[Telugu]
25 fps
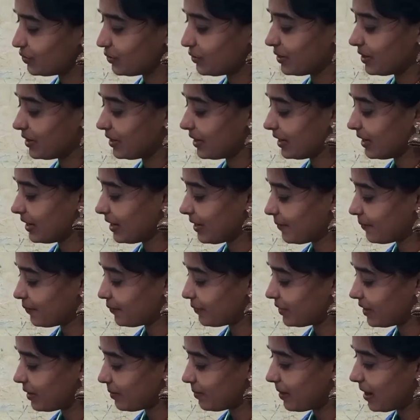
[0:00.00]
చూడండి
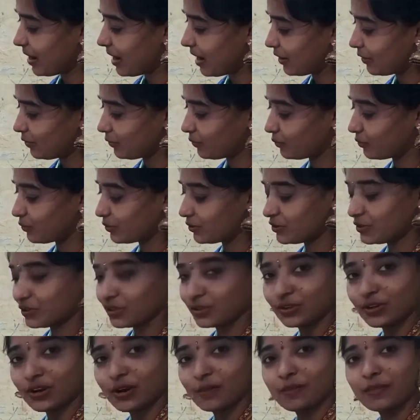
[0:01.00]
ఎంత బాగా
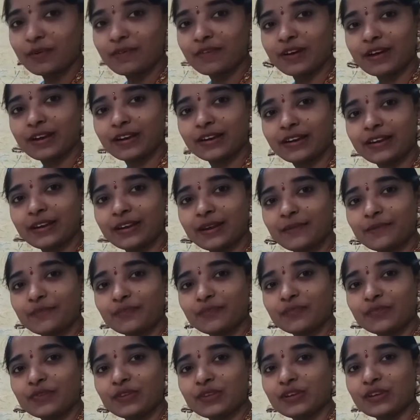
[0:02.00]
ఎత్తుకొచ్చిందో అమ్మవారికి
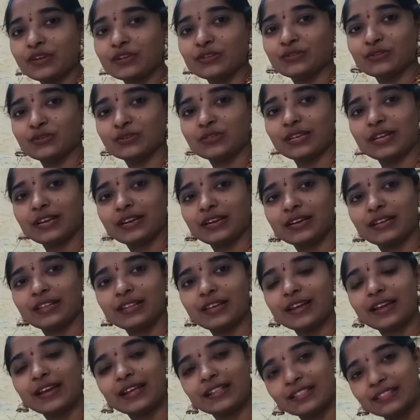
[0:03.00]
చూసారు
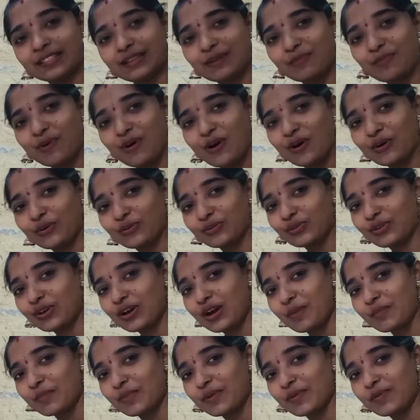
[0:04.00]
కదా ఎంత
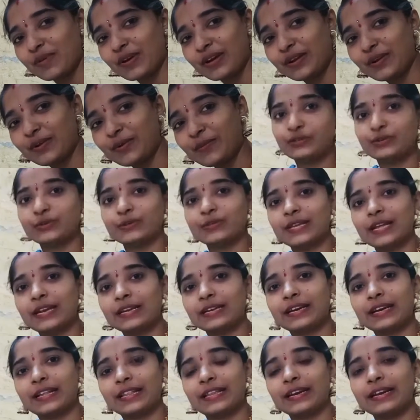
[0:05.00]
బాగుందో అమ్మవారు
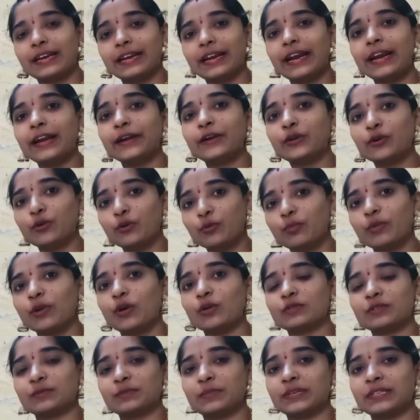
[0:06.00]
చూసాను కదండి టూ
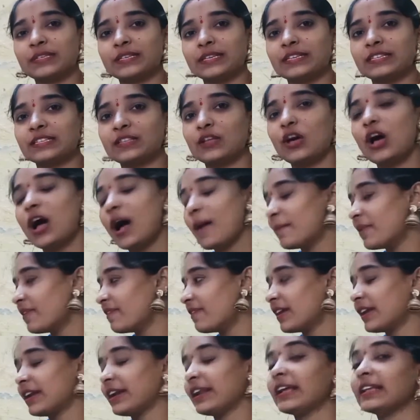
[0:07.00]
బ్లౌజ్ పీసెస్తో
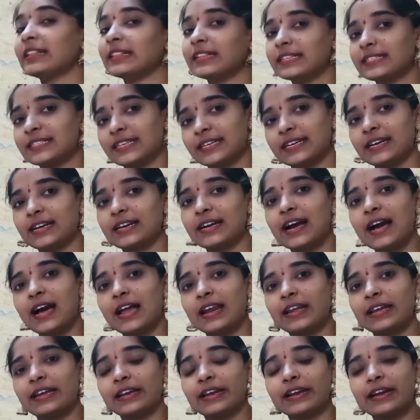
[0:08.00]
అమ్మవారిని ఎంత చక్కగా
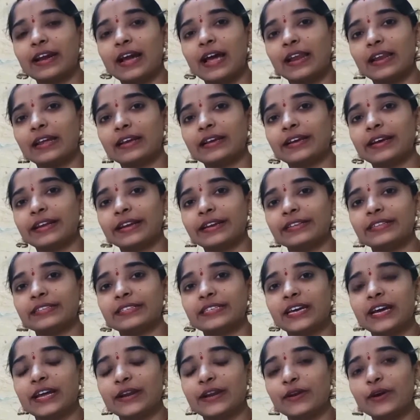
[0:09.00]
అల
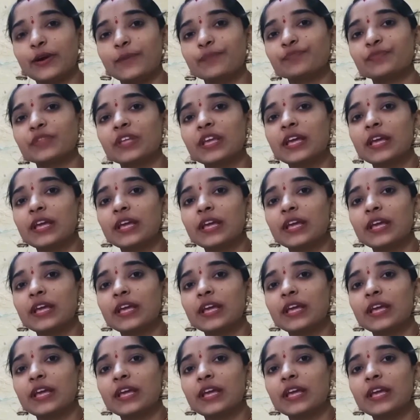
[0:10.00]
అలంకరించానో